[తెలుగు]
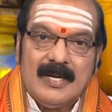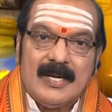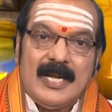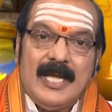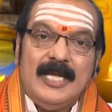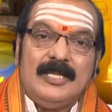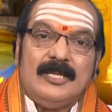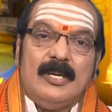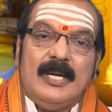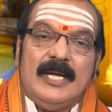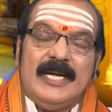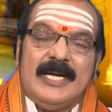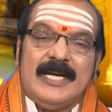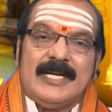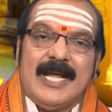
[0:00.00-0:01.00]
రైతుల
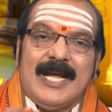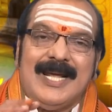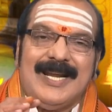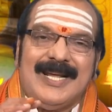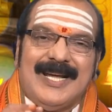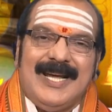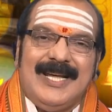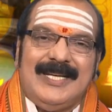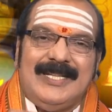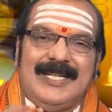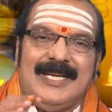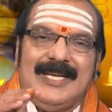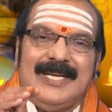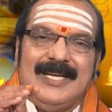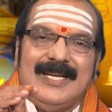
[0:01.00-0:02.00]
ఇంట కనుక
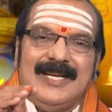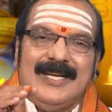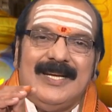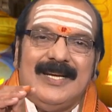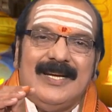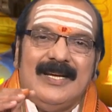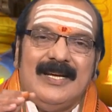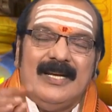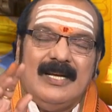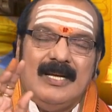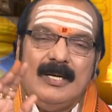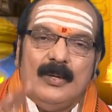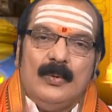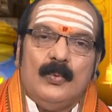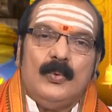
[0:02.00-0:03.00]
ఇది
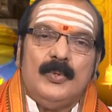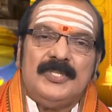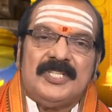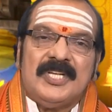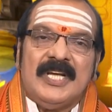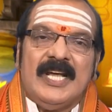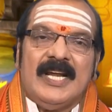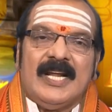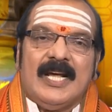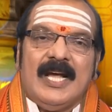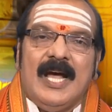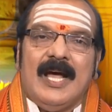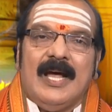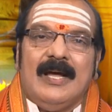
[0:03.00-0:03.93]
ఉంచి గనక